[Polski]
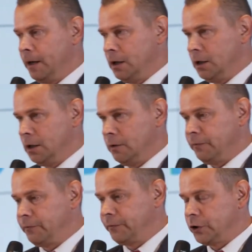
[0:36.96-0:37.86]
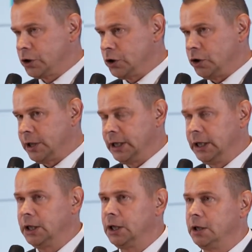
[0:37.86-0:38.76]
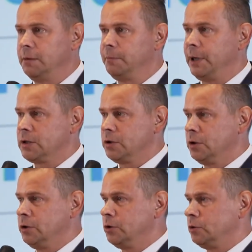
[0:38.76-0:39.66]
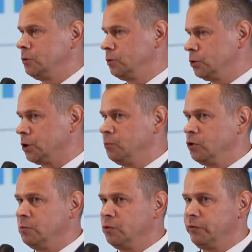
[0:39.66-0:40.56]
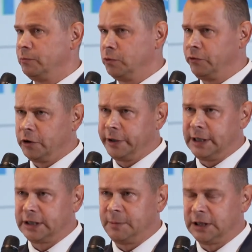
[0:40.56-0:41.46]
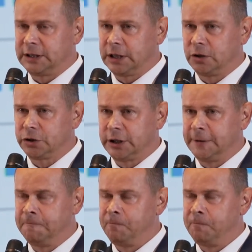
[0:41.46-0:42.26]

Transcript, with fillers: E, wczoraj e, bardzo dużo było mówione na temat tego, że